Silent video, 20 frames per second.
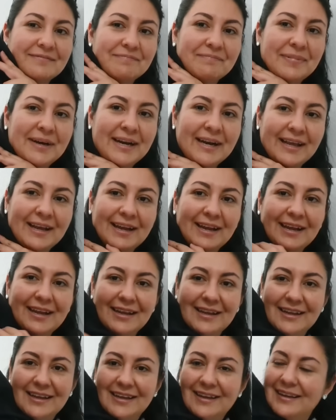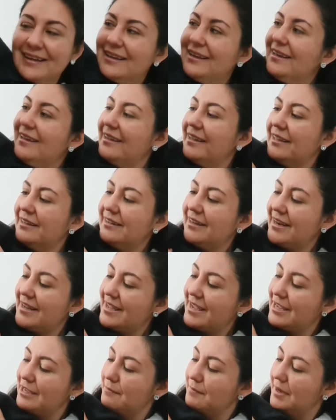Para ¿Qué
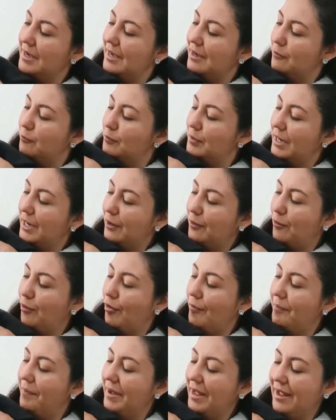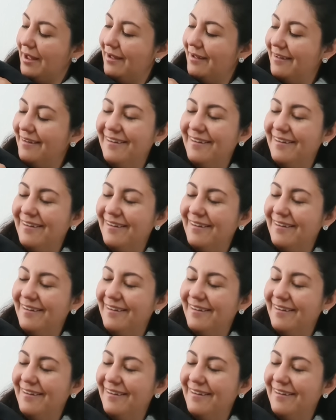trae Ima? Una copa.